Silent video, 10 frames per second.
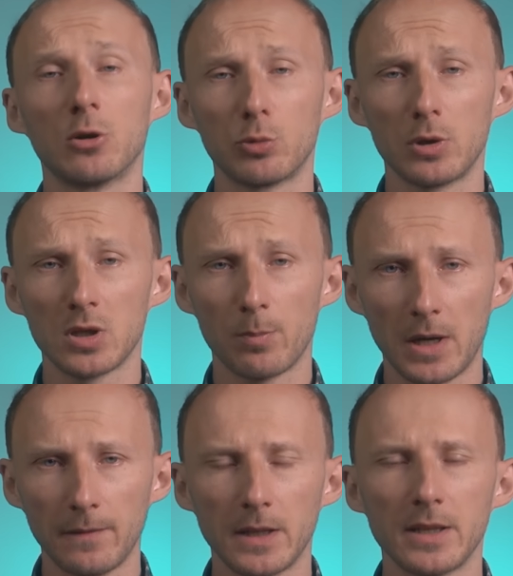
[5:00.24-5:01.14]
który co
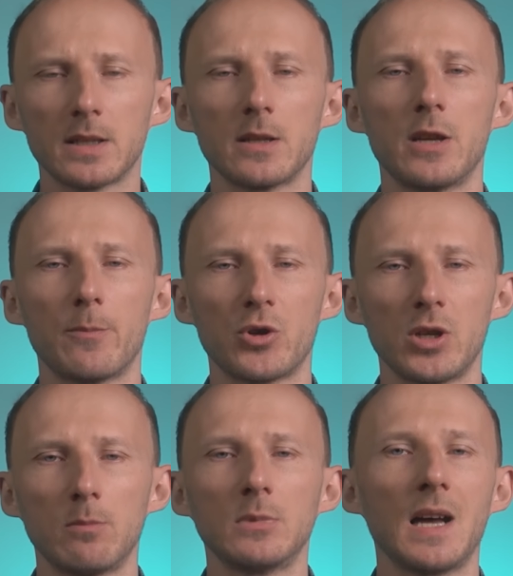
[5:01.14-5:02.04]
prawda jest
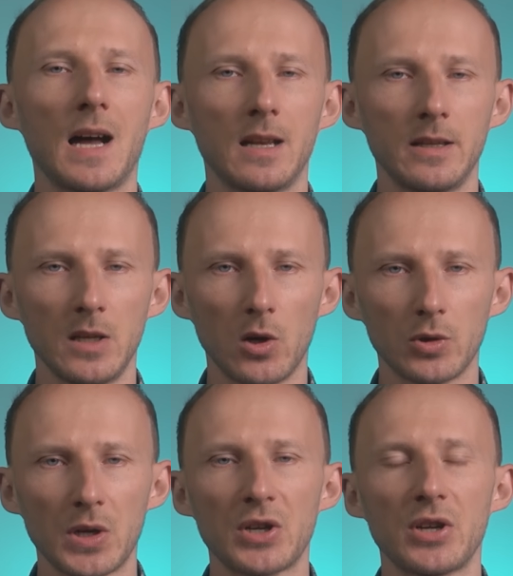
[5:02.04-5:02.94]
nieprzyjemny, ale nie
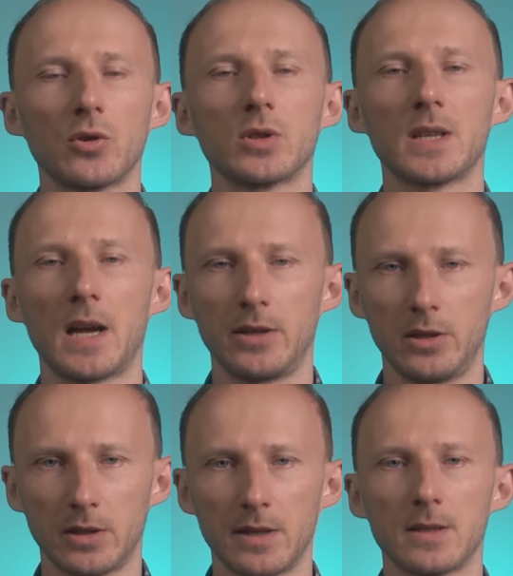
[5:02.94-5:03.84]
odrażający ani
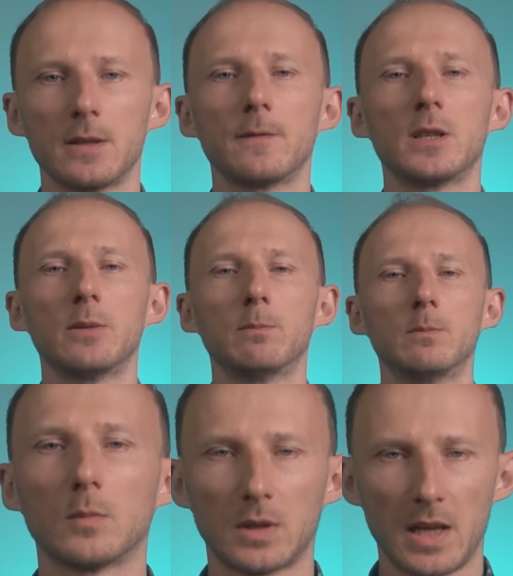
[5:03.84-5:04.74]
intensywny.
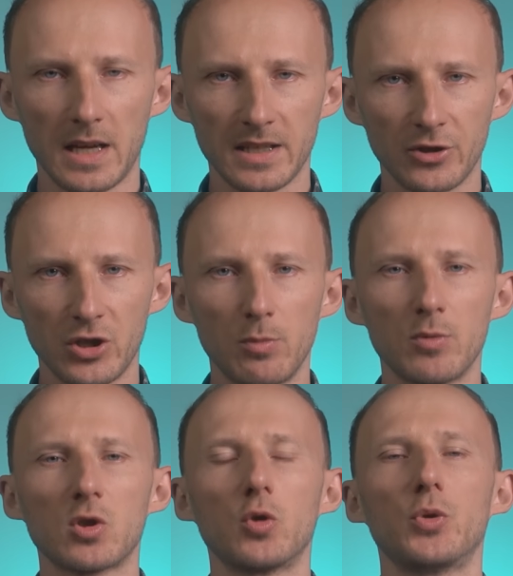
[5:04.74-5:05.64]
Teraz chciałbym
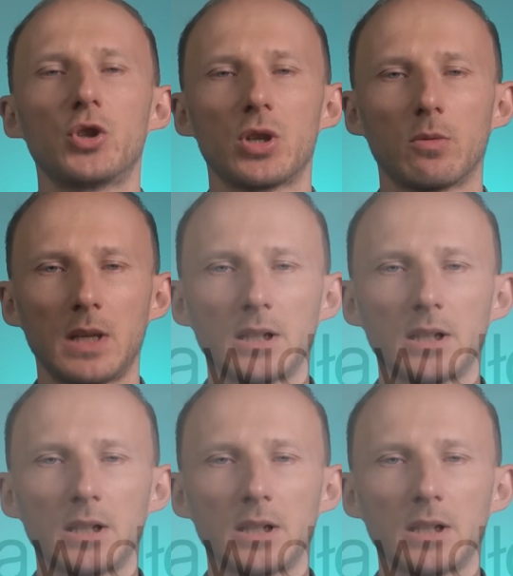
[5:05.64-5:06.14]
skupić się na